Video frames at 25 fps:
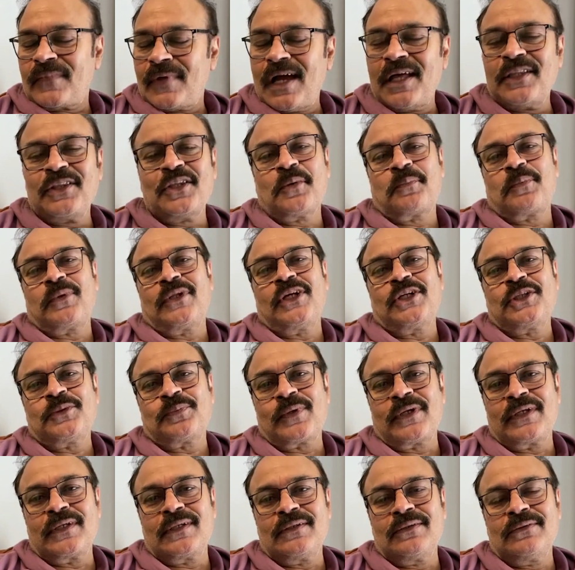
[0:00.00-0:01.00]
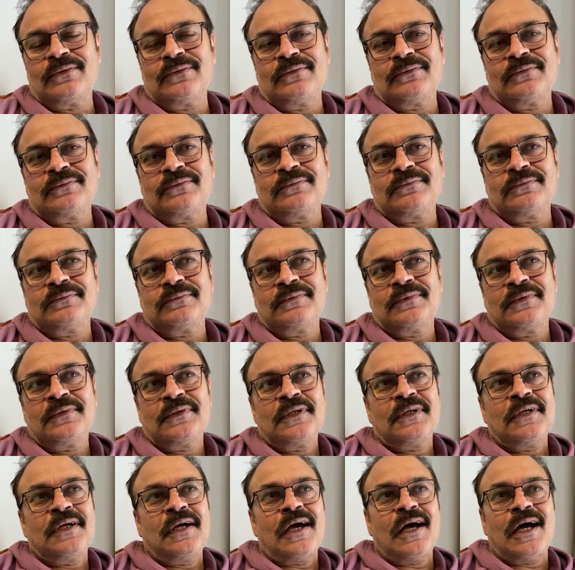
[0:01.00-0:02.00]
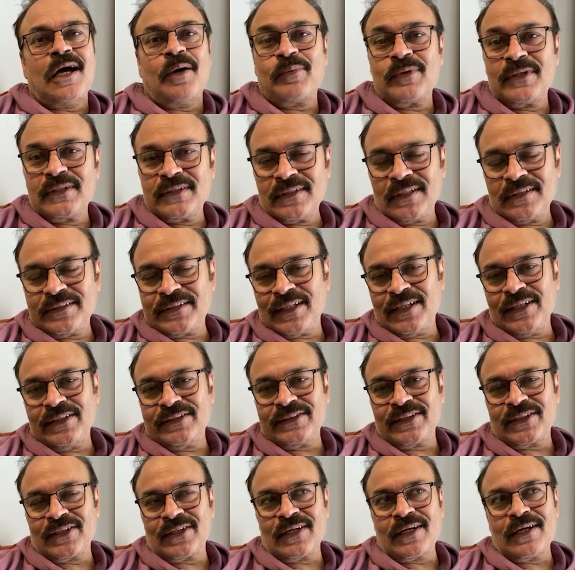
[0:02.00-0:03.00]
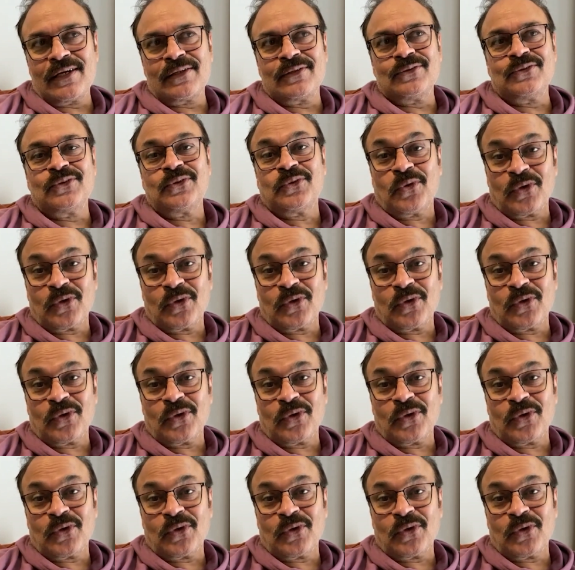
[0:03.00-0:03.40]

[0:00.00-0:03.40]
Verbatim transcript: ఆంధ్రప్రదేశ్ ప్రజలు అభినందనలు తెలియచేయటం కాదు